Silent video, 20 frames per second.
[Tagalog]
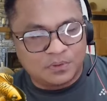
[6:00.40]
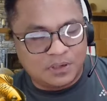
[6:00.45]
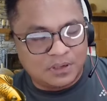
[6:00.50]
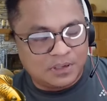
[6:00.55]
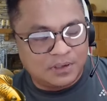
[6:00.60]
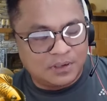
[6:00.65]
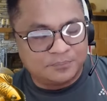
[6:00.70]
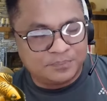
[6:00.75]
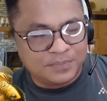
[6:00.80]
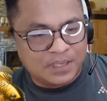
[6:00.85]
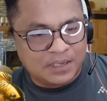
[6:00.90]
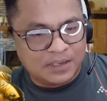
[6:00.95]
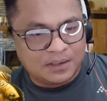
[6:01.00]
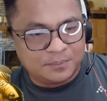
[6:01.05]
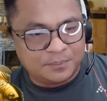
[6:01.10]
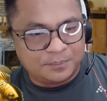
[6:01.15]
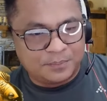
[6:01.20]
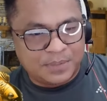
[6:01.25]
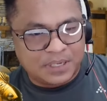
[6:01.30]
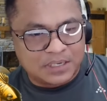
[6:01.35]
ah, na
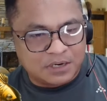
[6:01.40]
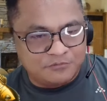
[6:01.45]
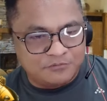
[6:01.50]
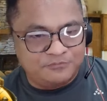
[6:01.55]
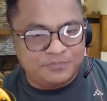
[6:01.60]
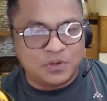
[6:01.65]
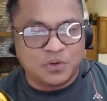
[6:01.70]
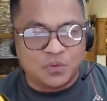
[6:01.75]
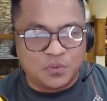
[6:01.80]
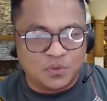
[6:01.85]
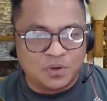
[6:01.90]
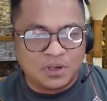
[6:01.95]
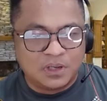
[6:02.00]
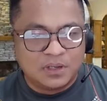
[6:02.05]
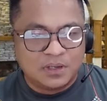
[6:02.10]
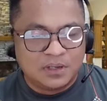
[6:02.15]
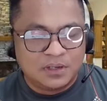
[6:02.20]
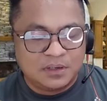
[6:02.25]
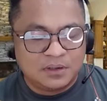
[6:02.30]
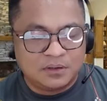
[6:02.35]
mag-review,
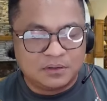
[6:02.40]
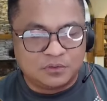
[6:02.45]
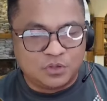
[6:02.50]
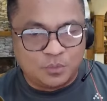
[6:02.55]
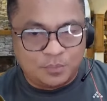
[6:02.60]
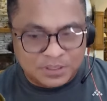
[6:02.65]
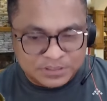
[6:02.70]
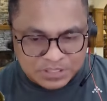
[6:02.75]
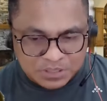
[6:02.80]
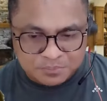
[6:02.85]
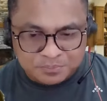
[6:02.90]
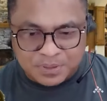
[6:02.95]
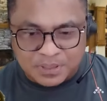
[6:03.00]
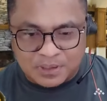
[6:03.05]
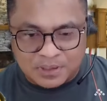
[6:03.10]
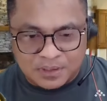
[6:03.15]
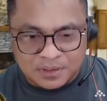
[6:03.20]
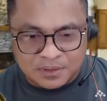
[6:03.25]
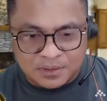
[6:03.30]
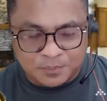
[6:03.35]
dumating
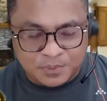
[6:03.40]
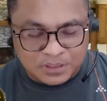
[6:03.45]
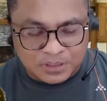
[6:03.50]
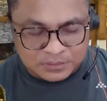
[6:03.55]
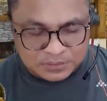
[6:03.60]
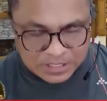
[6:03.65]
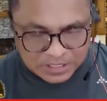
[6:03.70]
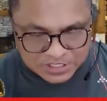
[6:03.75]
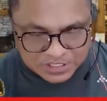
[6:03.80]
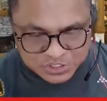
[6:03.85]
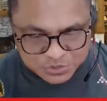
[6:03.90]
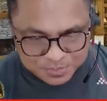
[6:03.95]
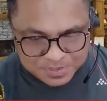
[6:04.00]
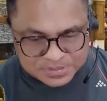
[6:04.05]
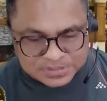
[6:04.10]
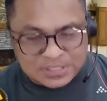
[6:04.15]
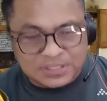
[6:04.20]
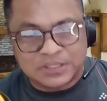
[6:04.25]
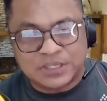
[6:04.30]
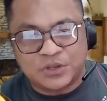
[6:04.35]
pa, di ba?
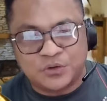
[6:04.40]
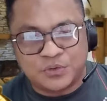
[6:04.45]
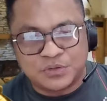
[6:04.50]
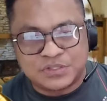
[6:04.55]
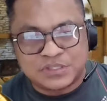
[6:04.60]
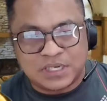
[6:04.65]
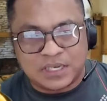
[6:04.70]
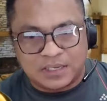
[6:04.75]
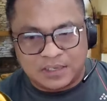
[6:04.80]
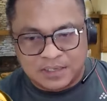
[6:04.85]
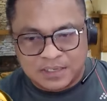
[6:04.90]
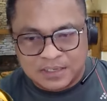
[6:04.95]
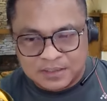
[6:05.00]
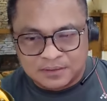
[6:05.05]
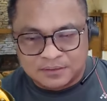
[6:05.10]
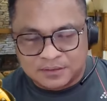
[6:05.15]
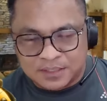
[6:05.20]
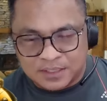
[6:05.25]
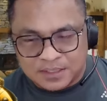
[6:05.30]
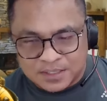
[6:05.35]
Dinismiss ng DOJ.
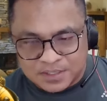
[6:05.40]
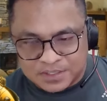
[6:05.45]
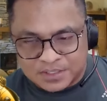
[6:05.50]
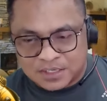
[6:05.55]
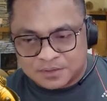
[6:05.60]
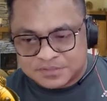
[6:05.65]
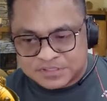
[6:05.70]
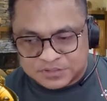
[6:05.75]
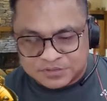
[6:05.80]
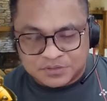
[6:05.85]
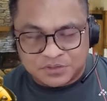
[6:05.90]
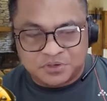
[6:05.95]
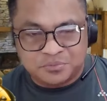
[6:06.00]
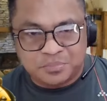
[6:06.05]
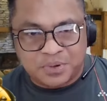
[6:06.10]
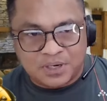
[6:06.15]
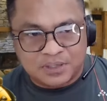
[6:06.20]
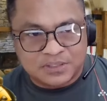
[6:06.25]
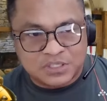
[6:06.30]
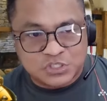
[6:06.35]
Then here comes a third
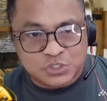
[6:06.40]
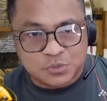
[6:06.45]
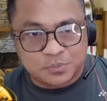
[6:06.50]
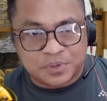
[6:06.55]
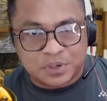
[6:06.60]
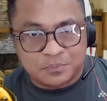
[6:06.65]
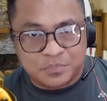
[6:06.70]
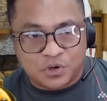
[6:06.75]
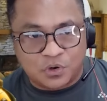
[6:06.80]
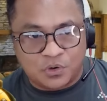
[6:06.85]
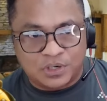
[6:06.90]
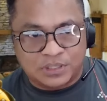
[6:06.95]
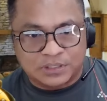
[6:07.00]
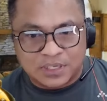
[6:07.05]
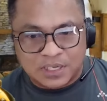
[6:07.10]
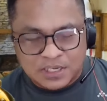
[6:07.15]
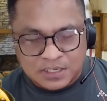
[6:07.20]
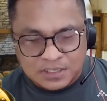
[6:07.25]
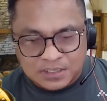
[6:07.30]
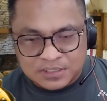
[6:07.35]
party, Supreme Court.
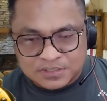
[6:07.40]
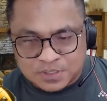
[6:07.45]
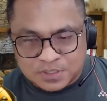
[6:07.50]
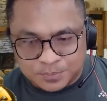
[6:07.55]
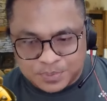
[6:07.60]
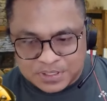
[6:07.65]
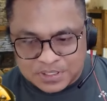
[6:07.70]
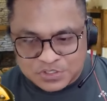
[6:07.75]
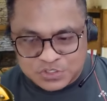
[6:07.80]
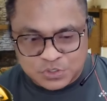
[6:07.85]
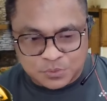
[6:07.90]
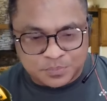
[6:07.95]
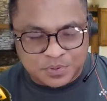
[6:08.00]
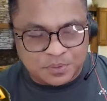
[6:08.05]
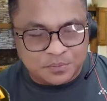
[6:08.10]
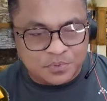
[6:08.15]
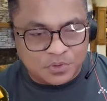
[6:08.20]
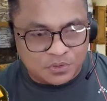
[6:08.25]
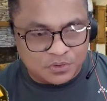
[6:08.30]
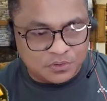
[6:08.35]
Sabi ng
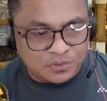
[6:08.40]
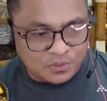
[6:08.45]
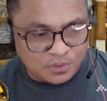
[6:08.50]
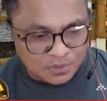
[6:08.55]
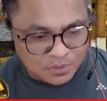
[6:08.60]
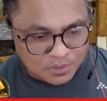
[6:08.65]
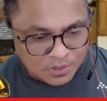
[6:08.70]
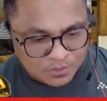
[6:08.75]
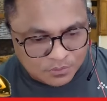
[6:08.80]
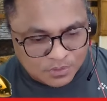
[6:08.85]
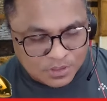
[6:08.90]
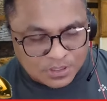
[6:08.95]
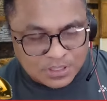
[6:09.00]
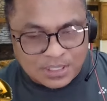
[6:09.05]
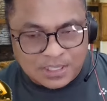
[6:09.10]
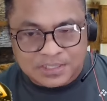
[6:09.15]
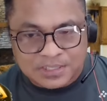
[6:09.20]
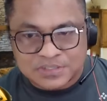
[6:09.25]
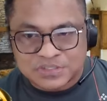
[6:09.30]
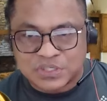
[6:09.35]
Supreme Court, oy, ano
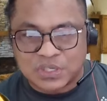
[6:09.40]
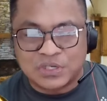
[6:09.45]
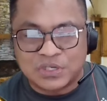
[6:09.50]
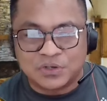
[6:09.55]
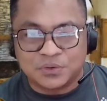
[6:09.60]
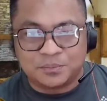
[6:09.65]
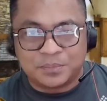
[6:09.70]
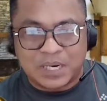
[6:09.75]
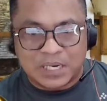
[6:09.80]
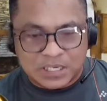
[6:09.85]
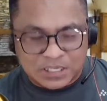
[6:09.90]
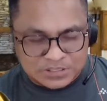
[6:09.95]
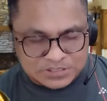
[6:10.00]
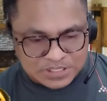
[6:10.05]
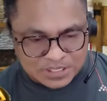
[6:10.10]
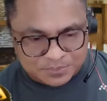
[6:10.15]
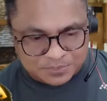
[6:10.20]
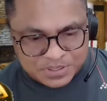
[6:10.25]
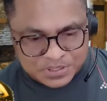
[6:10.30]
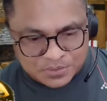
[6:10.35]
nangyari sa inyo? Bakit
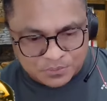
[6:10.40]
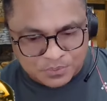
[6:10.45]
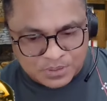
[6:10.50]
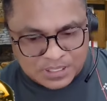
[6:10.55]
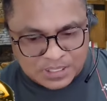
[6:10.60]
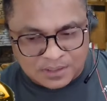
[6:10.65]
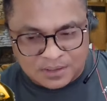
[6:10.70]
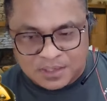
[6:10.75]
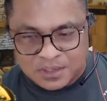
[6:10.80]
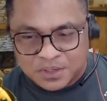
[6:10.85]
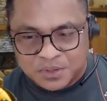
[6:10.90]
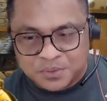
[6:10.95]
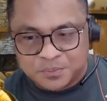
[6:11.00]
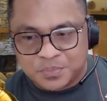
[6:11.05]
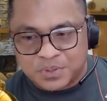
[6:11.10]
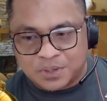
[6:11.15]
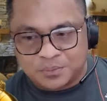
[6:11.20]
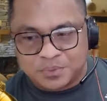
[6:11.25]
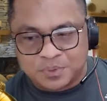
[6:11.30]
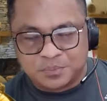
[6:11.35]
sabi niyo walang
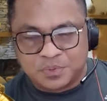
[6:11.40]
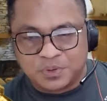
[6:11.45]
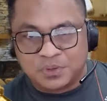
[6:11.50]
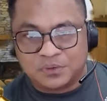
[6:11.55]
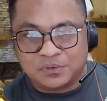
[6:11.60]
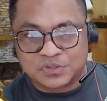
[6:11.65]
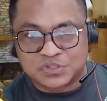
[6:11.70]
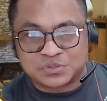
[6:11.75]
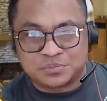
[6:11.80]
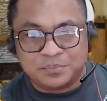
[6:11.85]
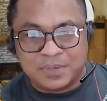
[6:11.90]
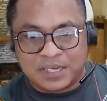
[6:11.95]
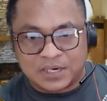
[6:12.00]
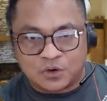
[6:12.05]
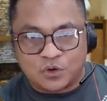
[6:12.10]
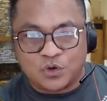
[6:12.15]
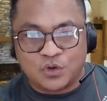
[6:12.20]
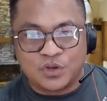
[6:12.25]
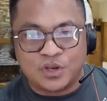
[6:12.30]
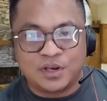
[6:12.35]
probable cause?
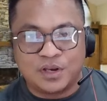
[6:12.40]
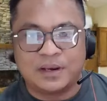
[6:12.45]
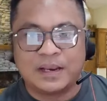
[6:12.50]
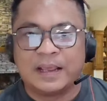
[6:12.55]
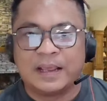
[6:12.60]
Meron.